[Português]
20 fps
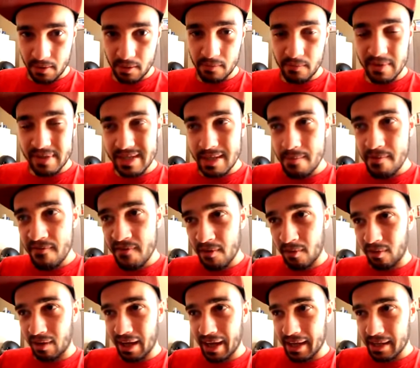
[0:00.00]
Quando você me vê
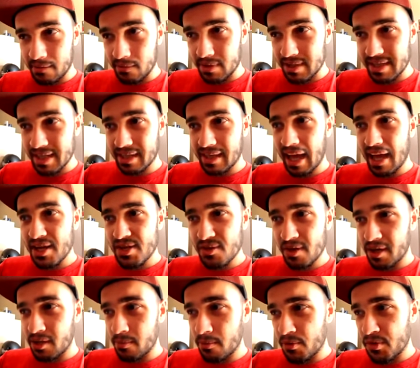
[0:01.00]
online, você dá
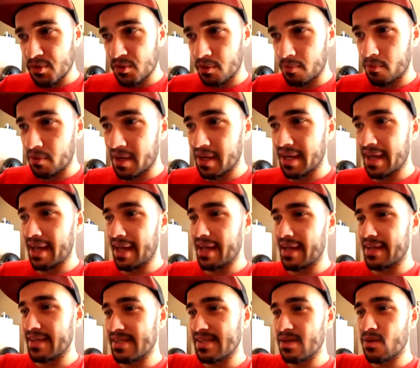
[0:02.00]
join no meu jogo. Porque
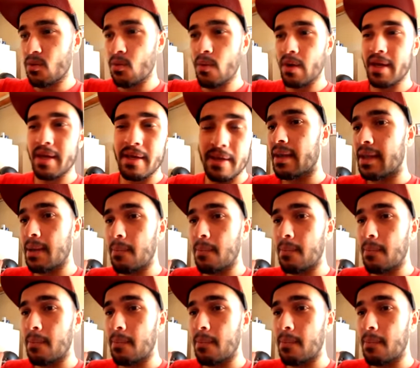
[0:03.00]
é, é esse cu aí.